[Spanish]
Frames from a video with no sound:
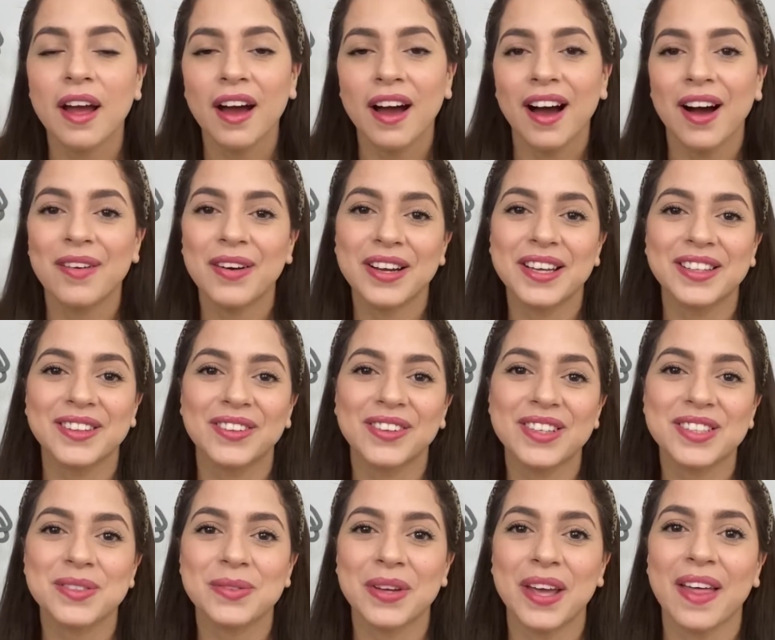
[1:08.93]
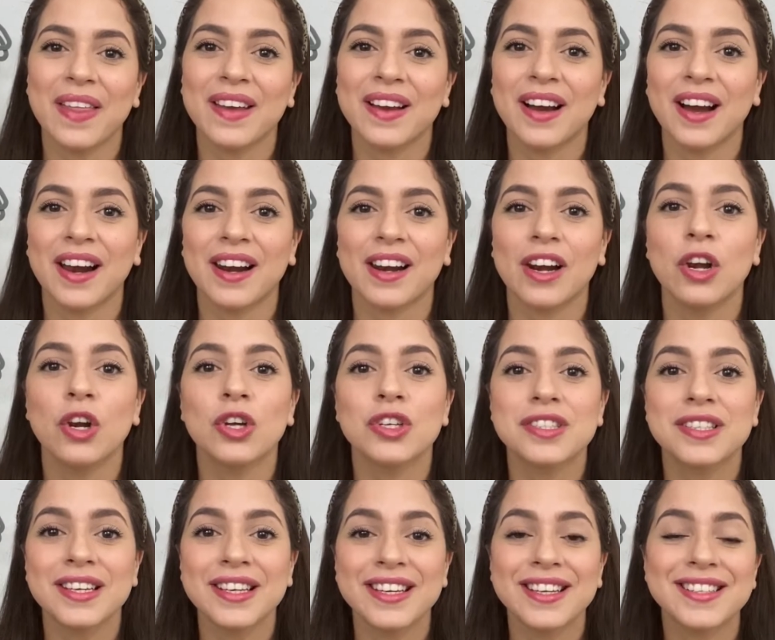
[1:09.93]
Abajito les voy a dejar
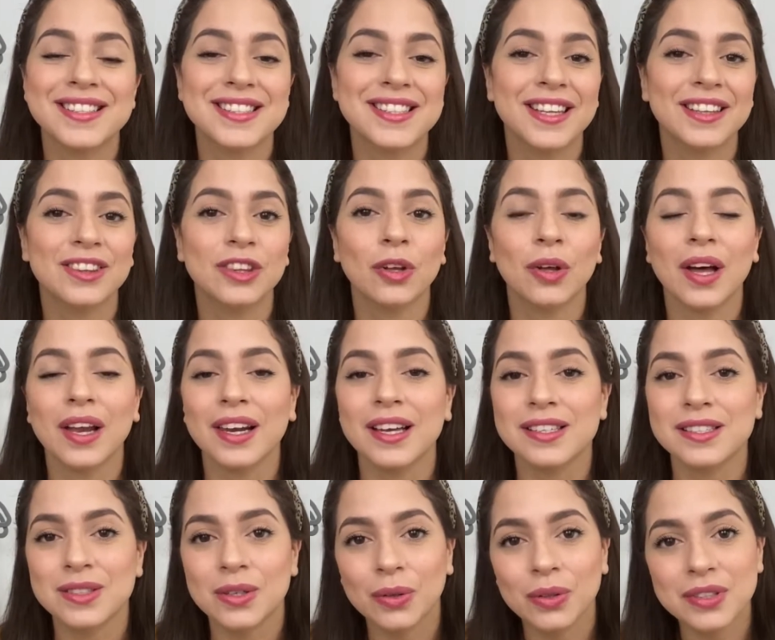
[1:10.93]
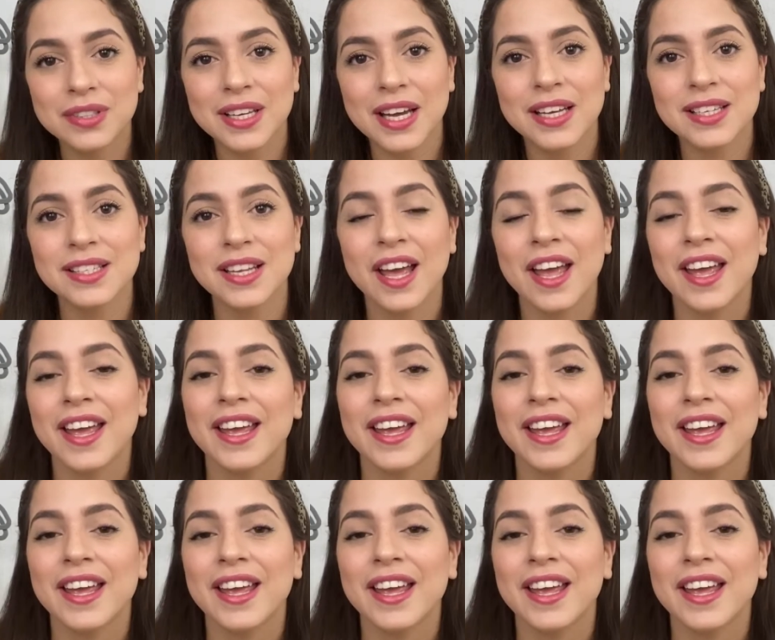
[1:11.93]
los links de todas las cosas.